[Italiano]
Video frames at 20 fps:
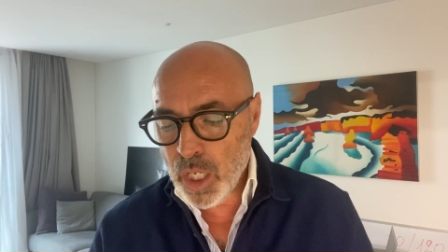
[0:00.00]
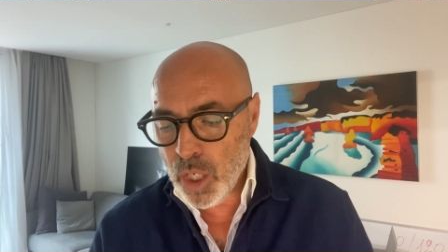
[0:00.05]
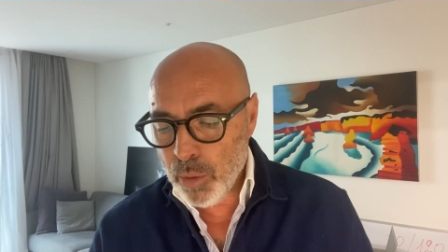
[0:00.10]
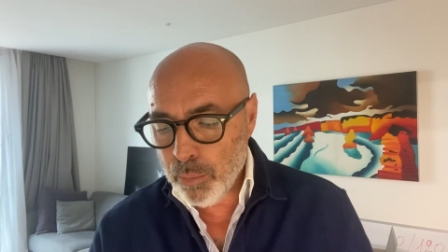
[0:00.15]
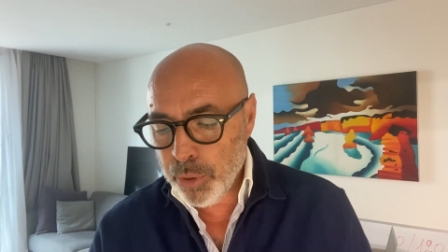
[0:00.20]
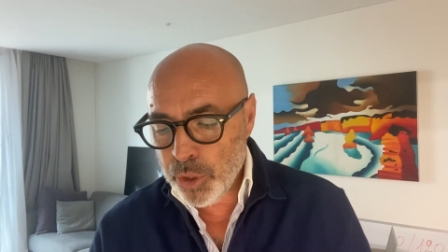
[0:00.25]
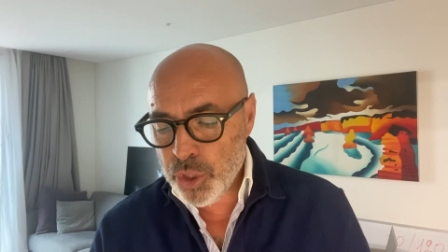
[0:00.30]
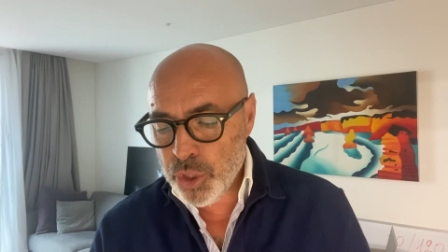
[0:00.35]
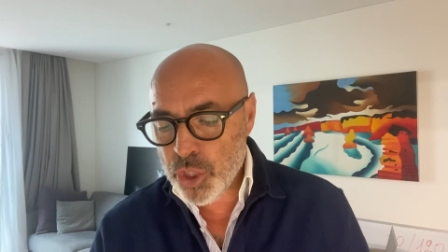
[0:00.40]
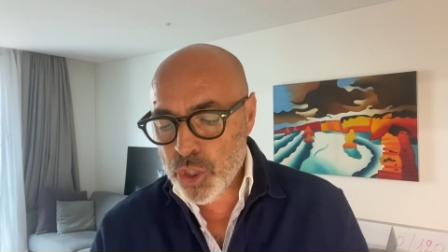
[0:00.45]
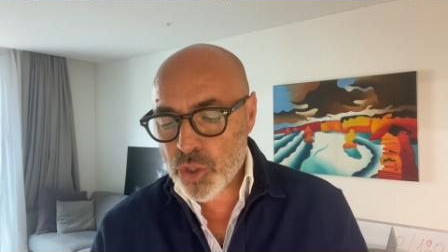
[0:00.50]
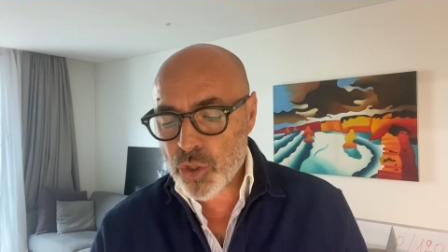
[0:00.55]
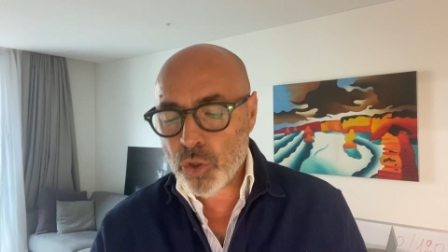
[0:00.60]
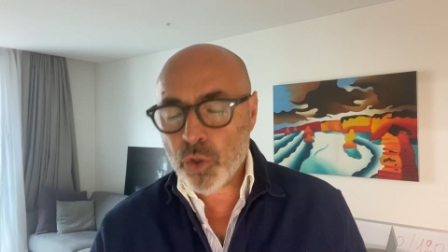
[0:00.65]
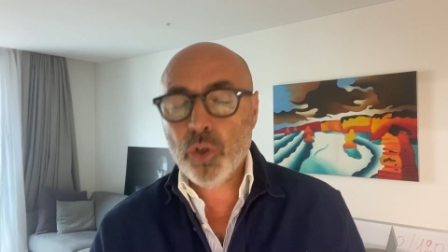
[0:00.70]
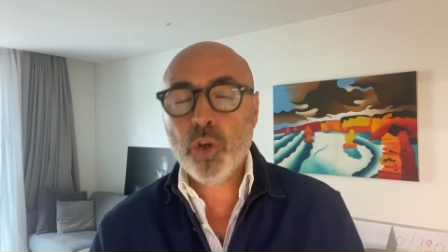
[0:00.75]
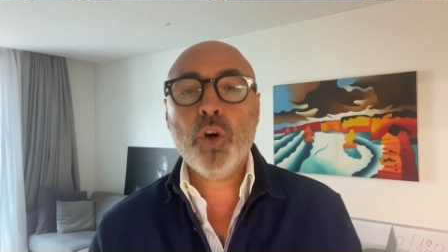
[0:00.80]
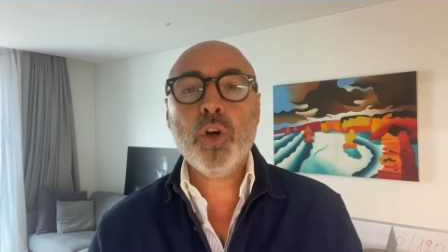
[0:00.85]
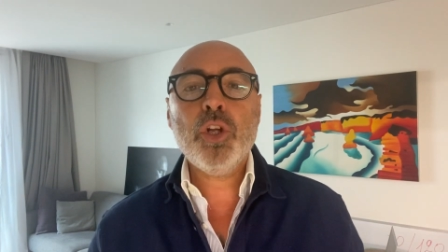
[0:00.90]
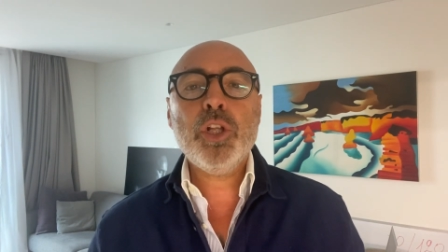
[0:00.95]
Poi ci
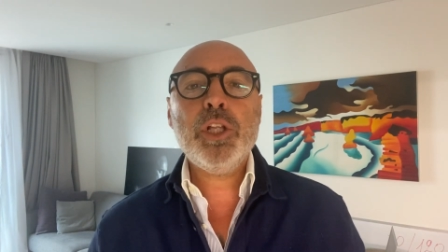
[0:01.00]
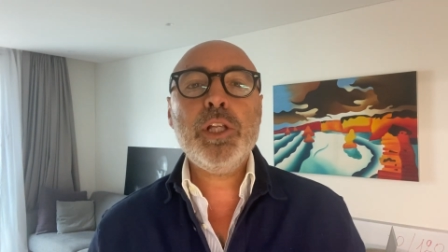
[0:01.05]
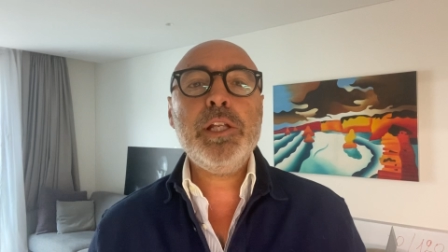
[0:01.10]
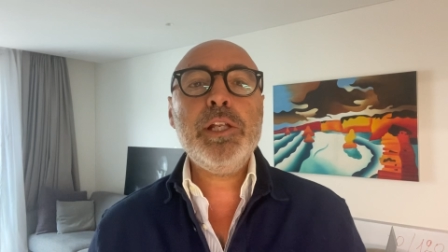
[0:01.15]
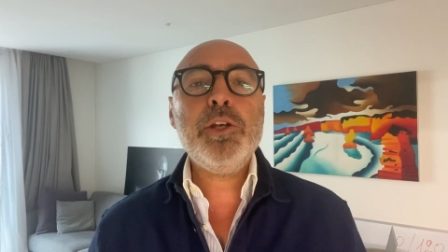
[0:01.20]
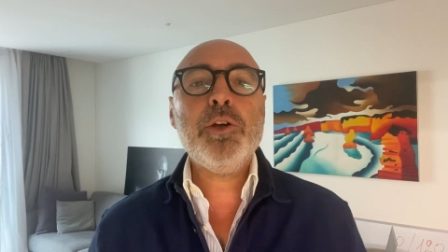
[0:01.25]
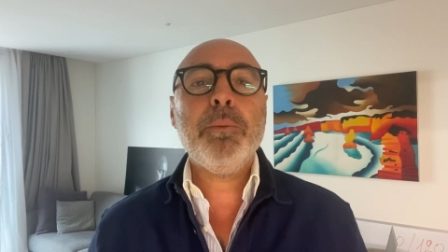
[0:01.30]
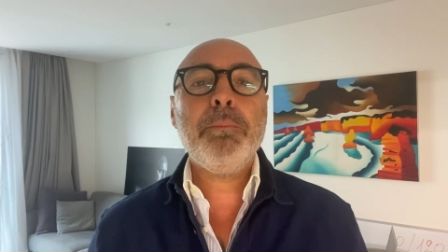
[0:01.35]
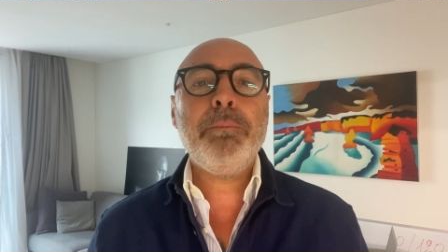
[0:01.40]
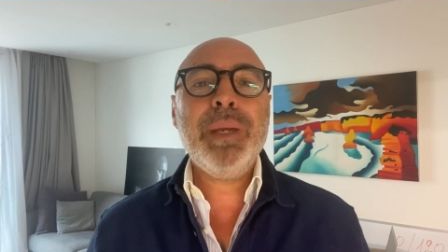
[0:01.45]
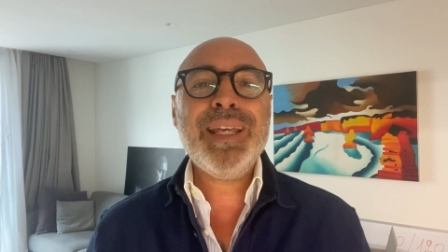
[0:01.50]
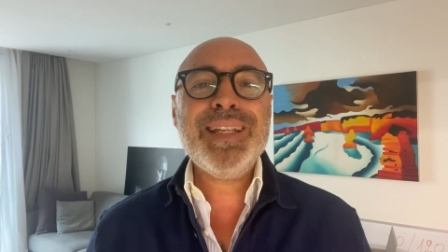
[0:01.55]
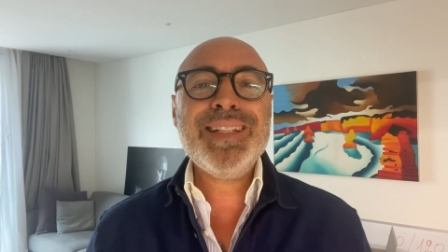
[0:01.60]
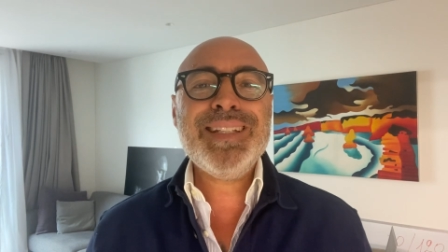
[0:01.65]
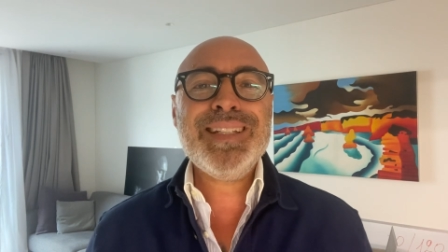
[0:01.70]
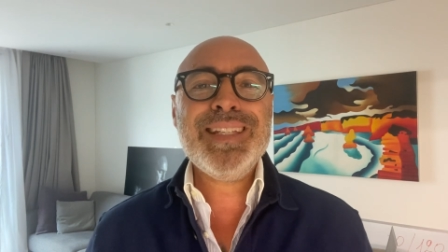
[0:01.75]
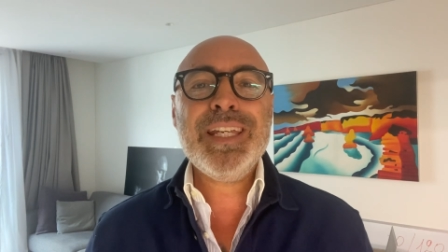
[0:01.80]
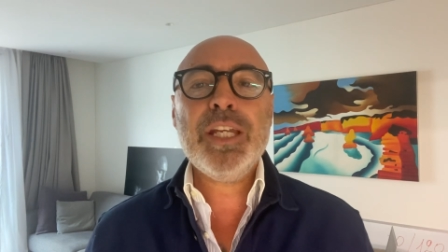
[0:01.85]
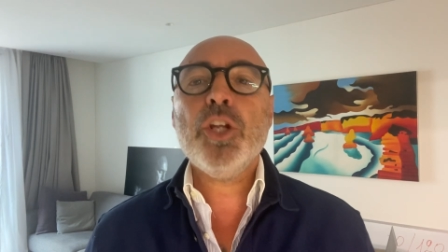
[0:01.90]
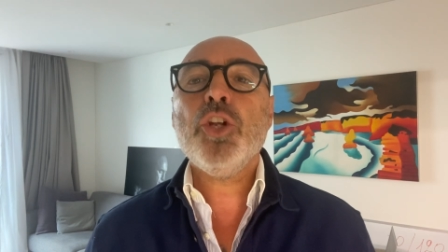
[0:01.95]
sono gli
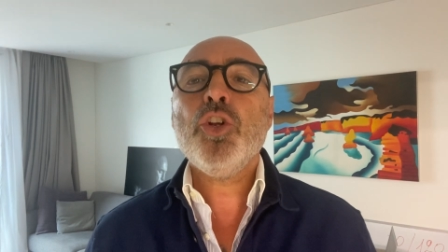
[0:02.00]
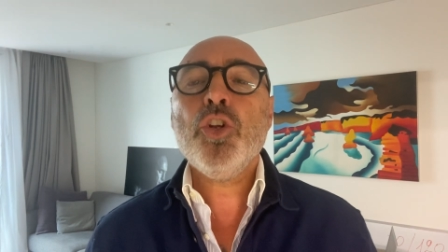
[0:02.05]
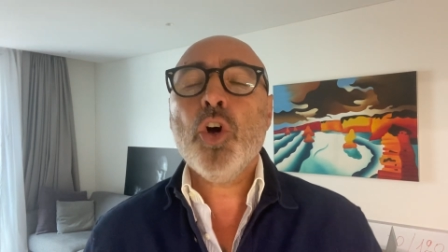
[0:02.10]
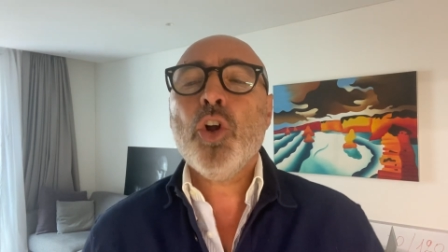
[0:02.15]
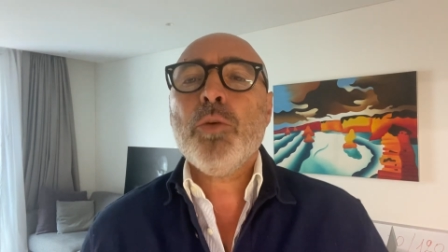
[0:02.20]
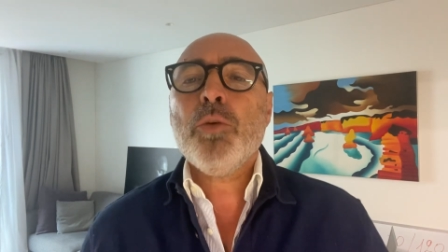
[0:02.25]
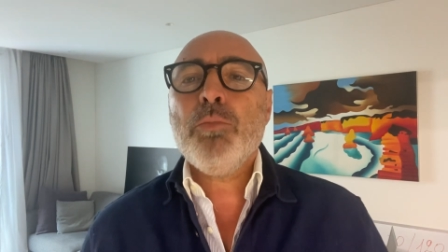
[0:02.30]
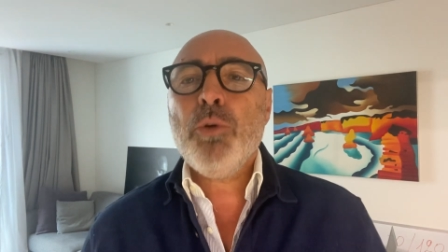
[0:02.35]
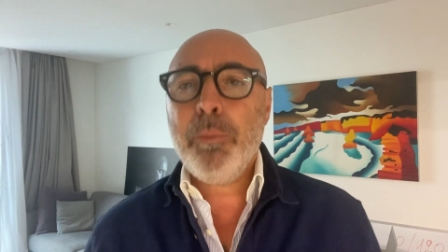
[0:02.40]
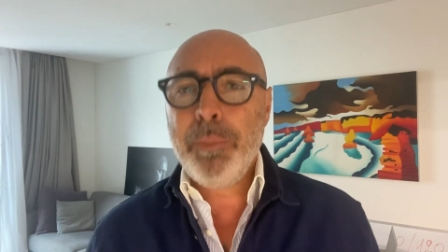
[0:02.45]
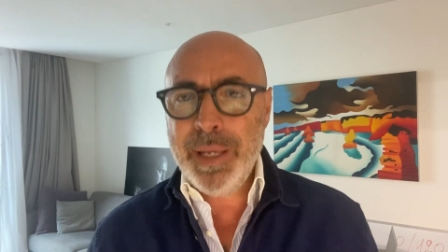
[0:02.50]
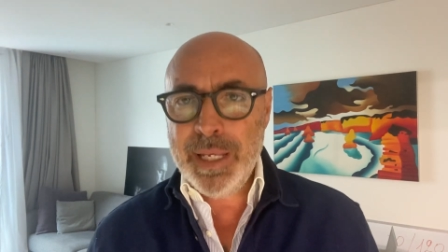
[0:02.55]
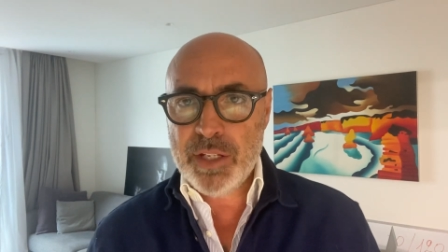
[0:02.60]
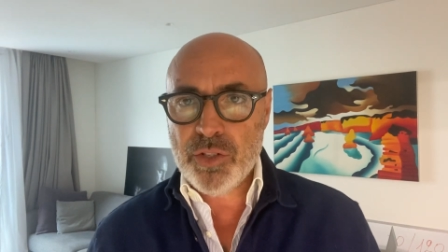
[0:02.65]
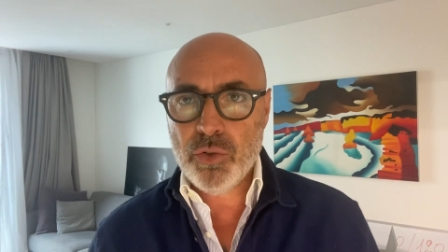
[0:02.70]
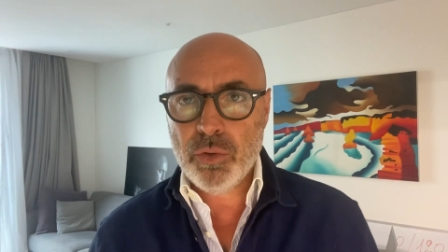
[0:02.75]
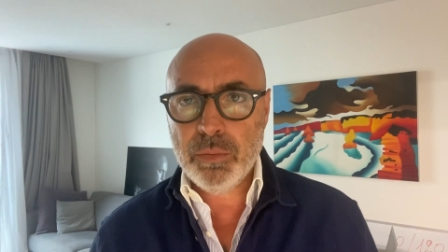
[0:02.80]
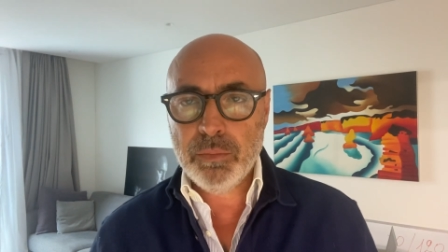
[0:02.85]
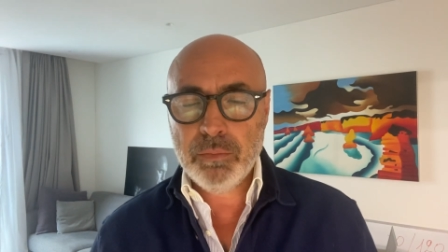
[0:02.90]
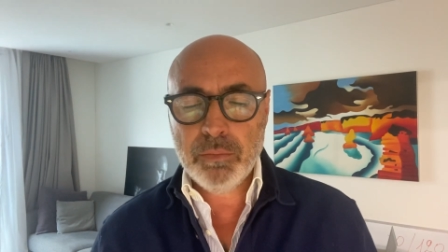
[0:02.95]
obesi
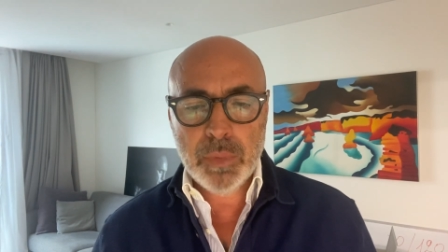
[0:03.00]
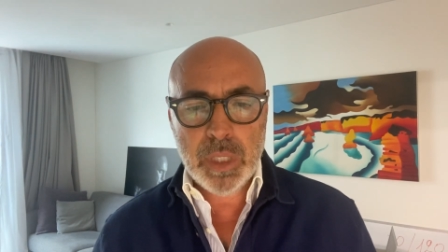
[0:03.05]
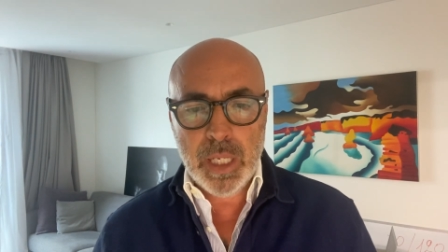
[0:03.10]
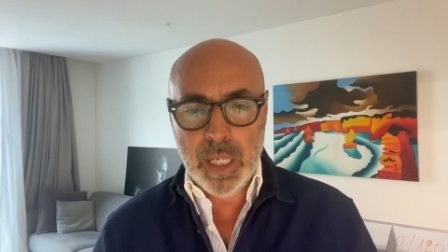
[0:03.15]
normopeso,